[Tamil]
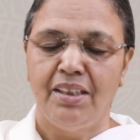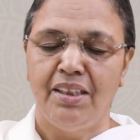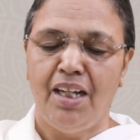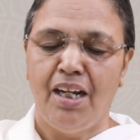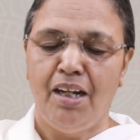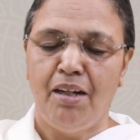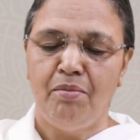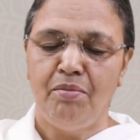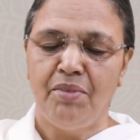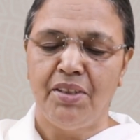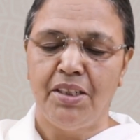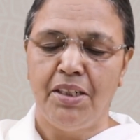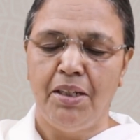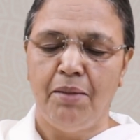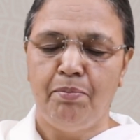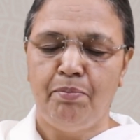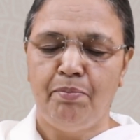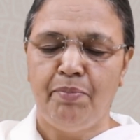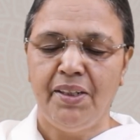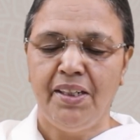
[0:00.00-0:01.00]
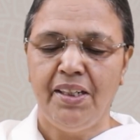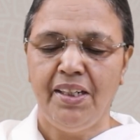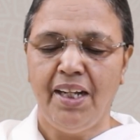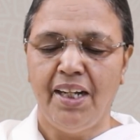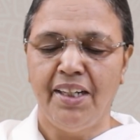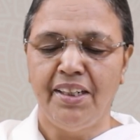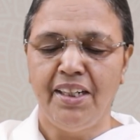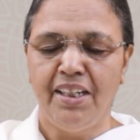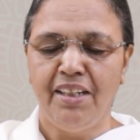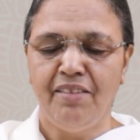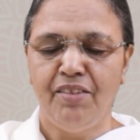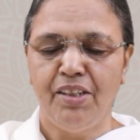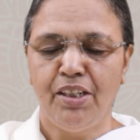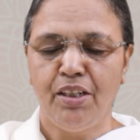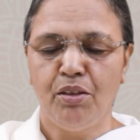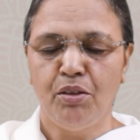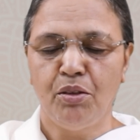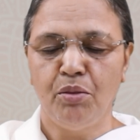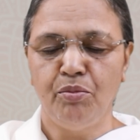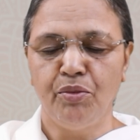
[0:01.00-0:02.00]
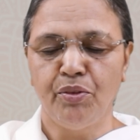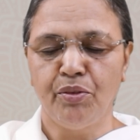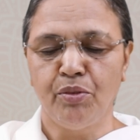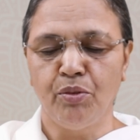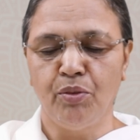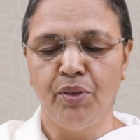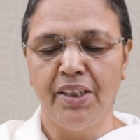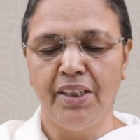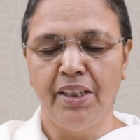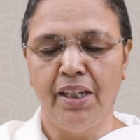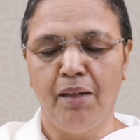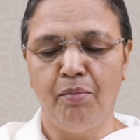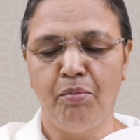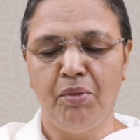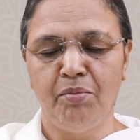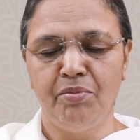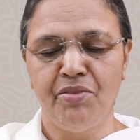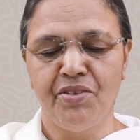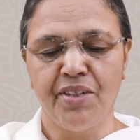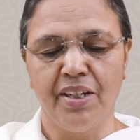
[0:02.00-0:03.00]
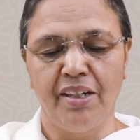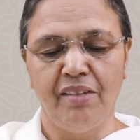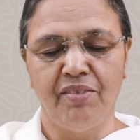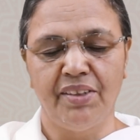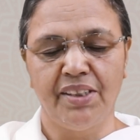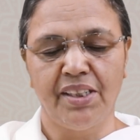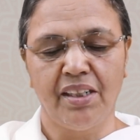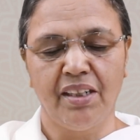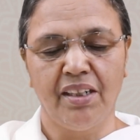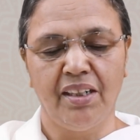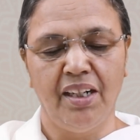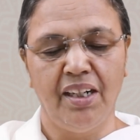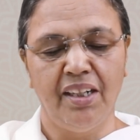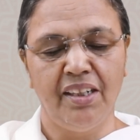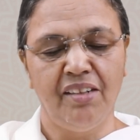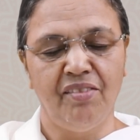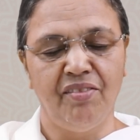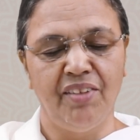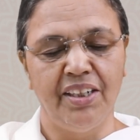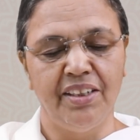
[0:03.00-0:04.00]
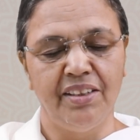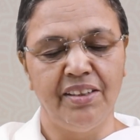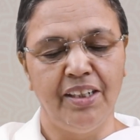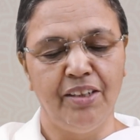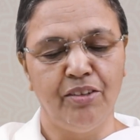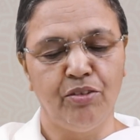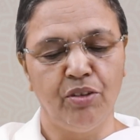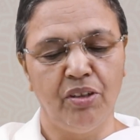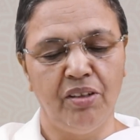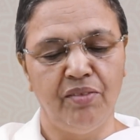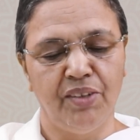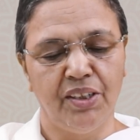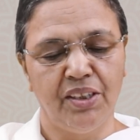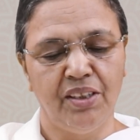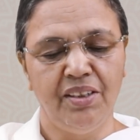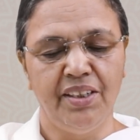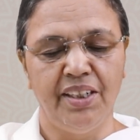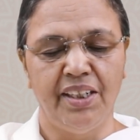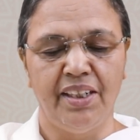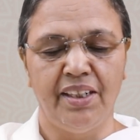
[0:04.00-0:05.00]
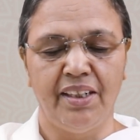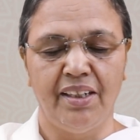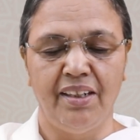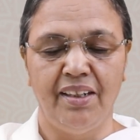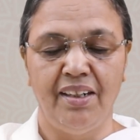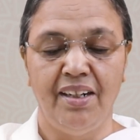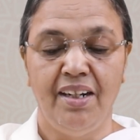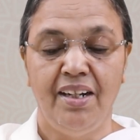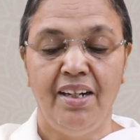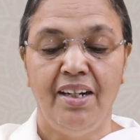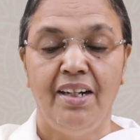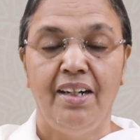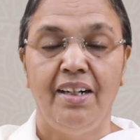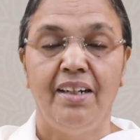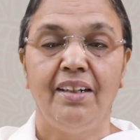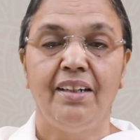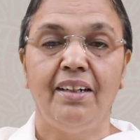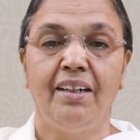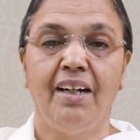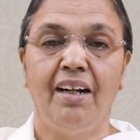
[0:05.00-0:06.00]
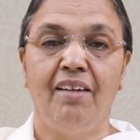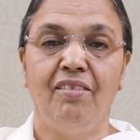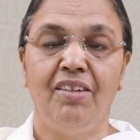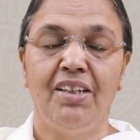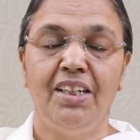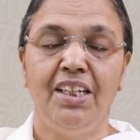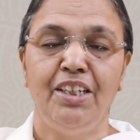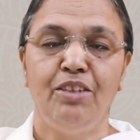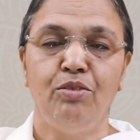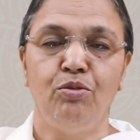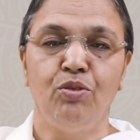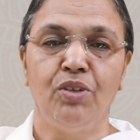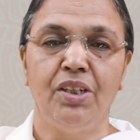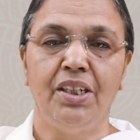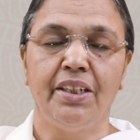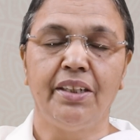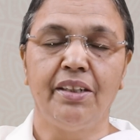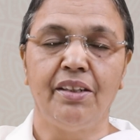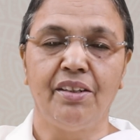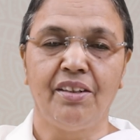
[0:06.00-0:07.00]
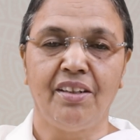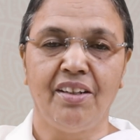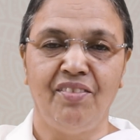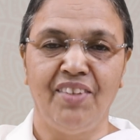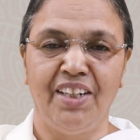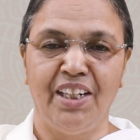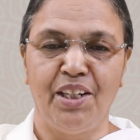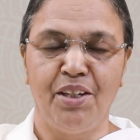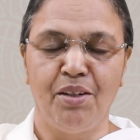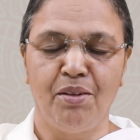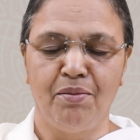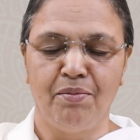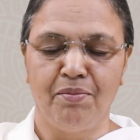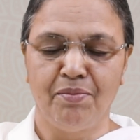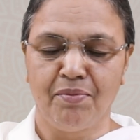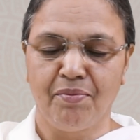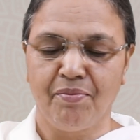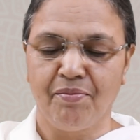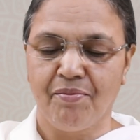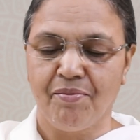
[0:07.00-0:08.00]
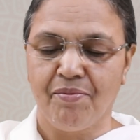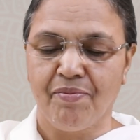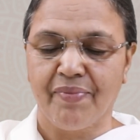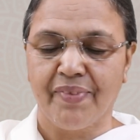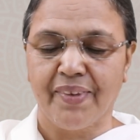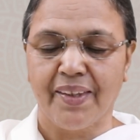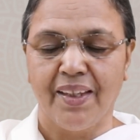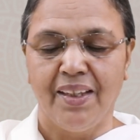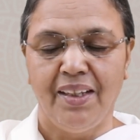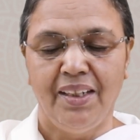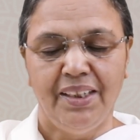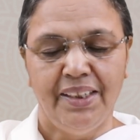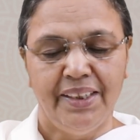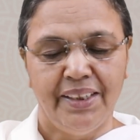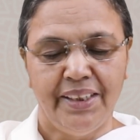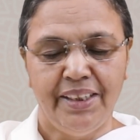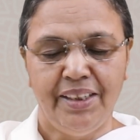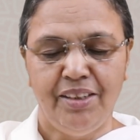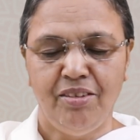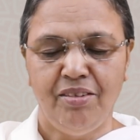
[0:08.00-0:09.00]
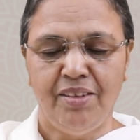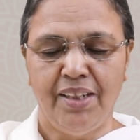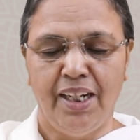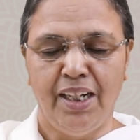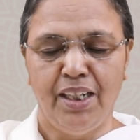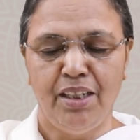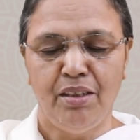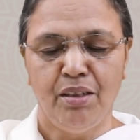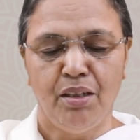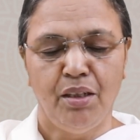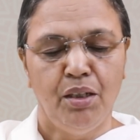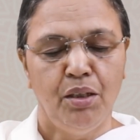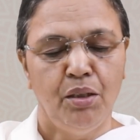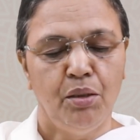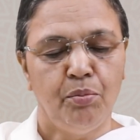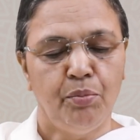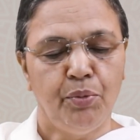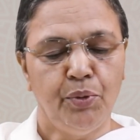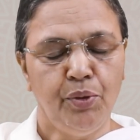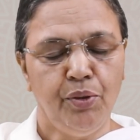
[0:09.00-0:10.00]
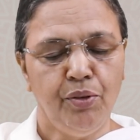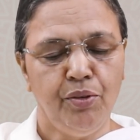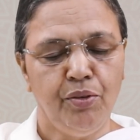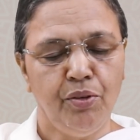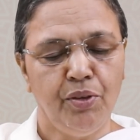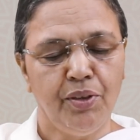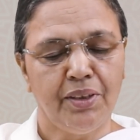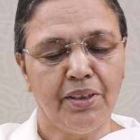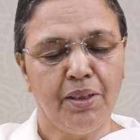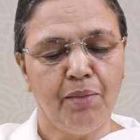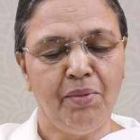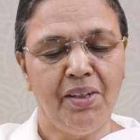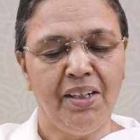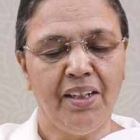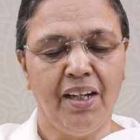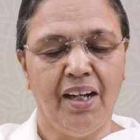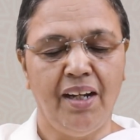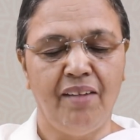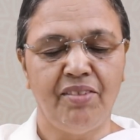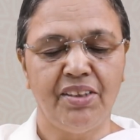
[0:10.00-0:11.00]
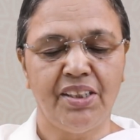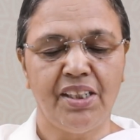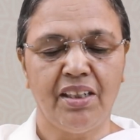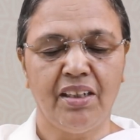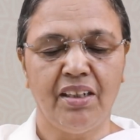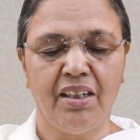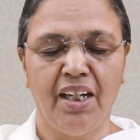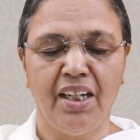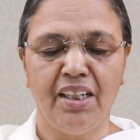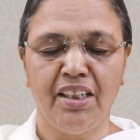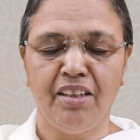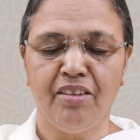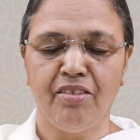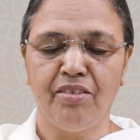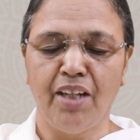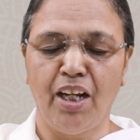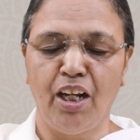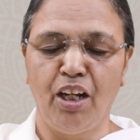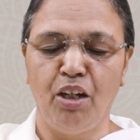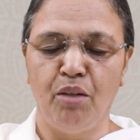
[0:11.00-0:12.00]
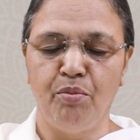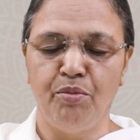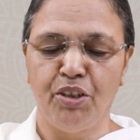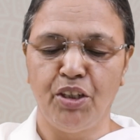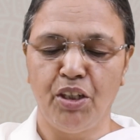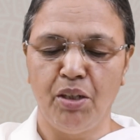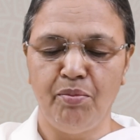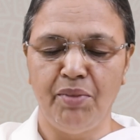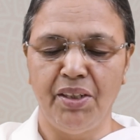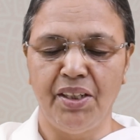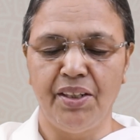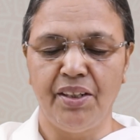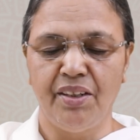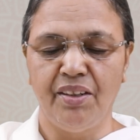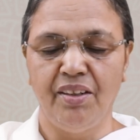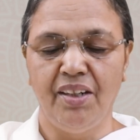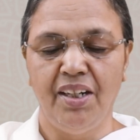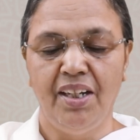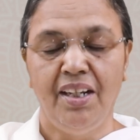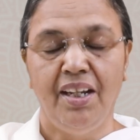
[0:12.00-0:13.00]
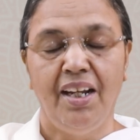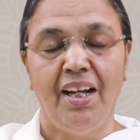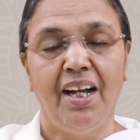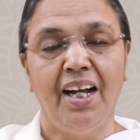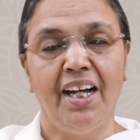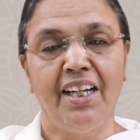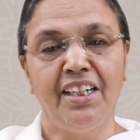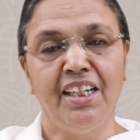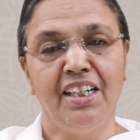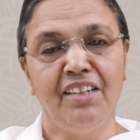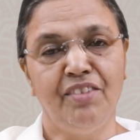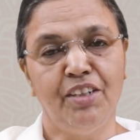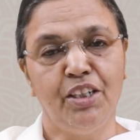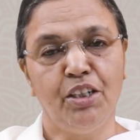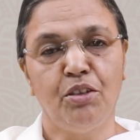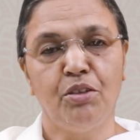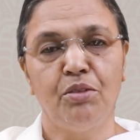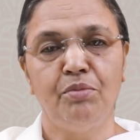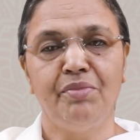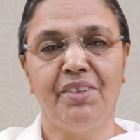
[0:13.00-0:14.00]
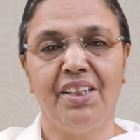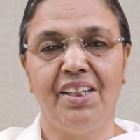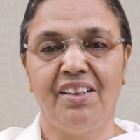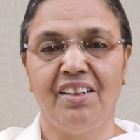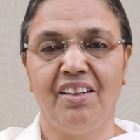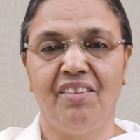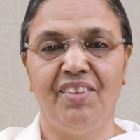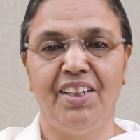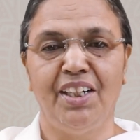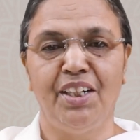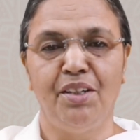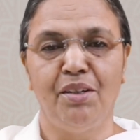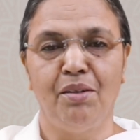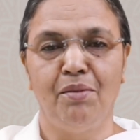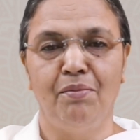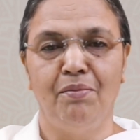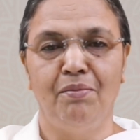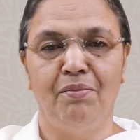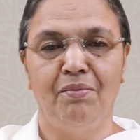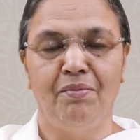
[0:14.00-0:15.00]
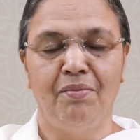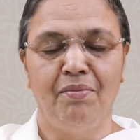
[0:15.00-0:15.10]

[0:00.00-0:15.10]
நாம் எப்படி அனைவருக்கும் சுகதாமம் செல்வதற்கான வழியை சொல்வது என்ற கவலை உங்களுக்கு இருக்க வேண்டும் இதுதான் புருஷோத்தமர் ஆவதற்கான சங்கமிகம் என்று அனைவருக்கும் தெரிய வேண்டும்